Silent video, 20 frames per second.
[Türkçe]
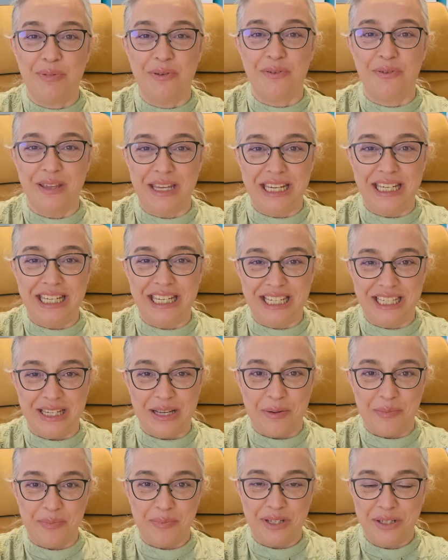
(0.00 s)
ebeveynlik
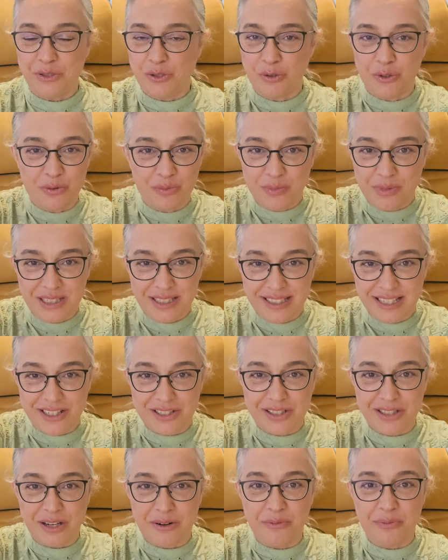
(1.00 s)
yapmayı. Çünkü
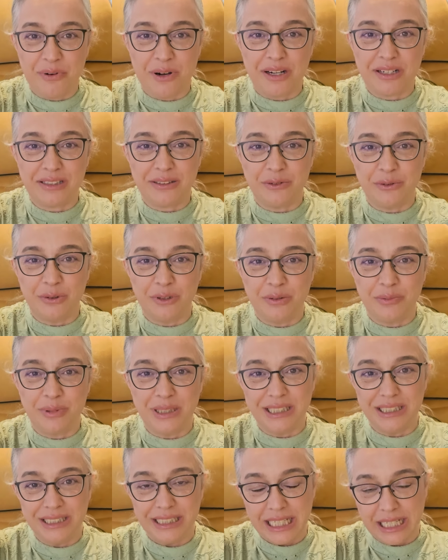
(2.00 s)
mizaçlar farklı
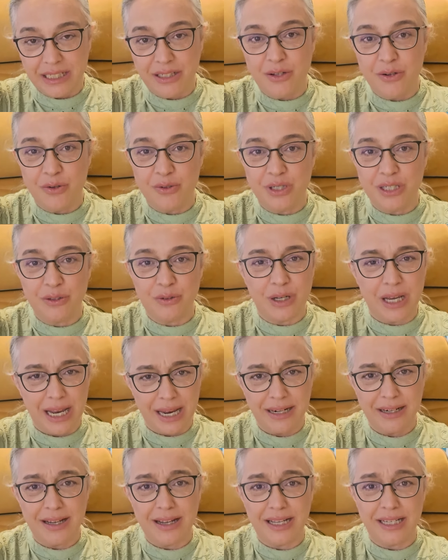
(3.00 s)
olabilir. Yeni öğreniyor.
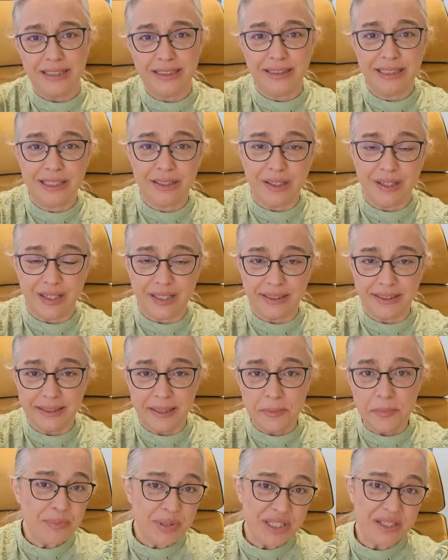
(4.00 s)
Her halükarda
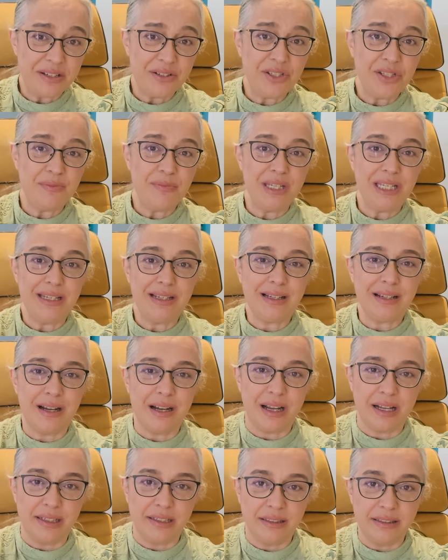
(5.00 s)
bir acemilik
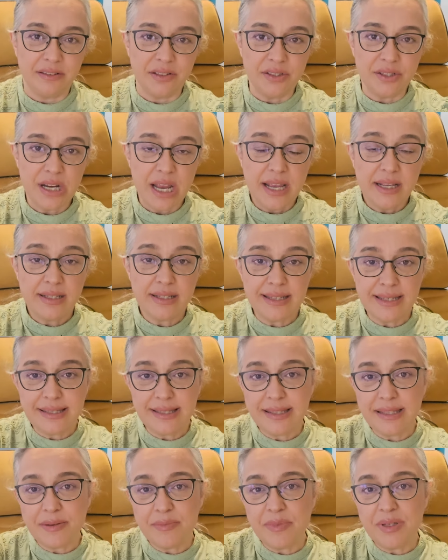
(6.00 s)
halidir.
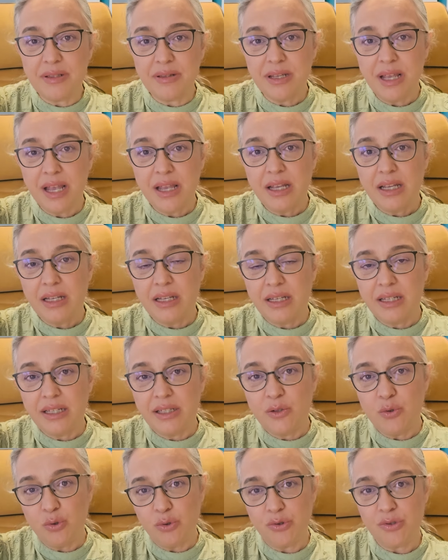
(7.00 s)
Sistemin
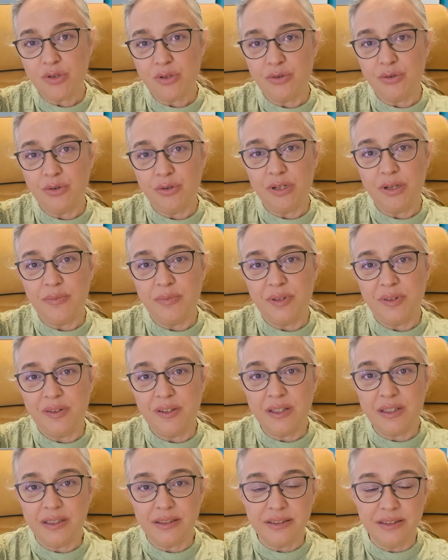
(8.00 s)
e, lohusa
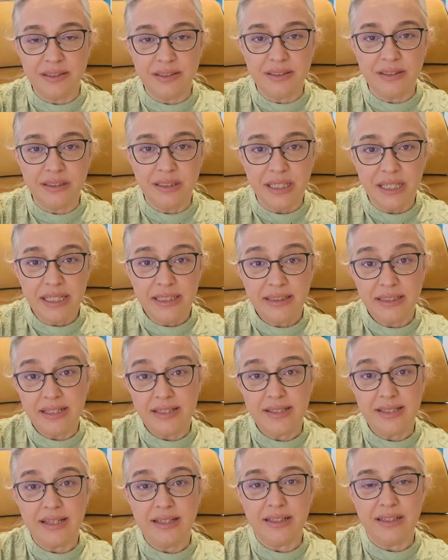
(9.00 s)
döneminde kadını
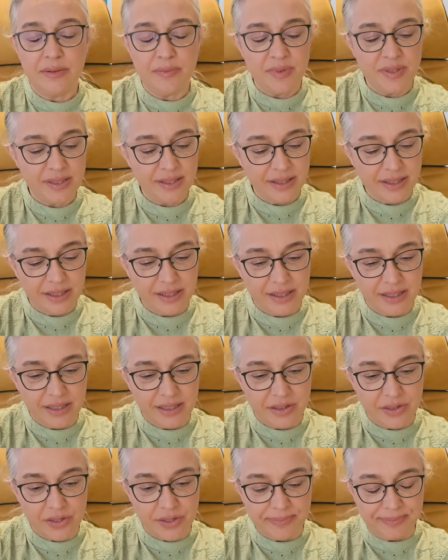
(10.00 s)
desteklemesi
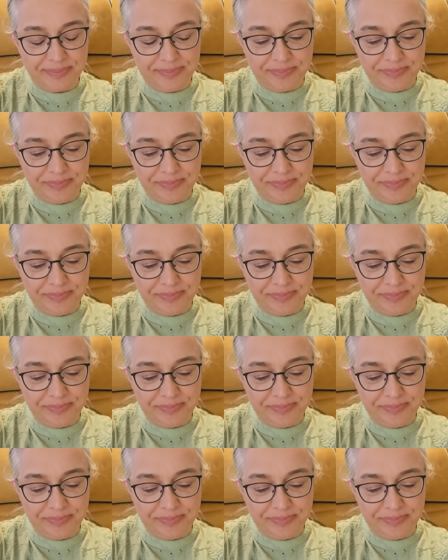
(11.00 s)
gerekir.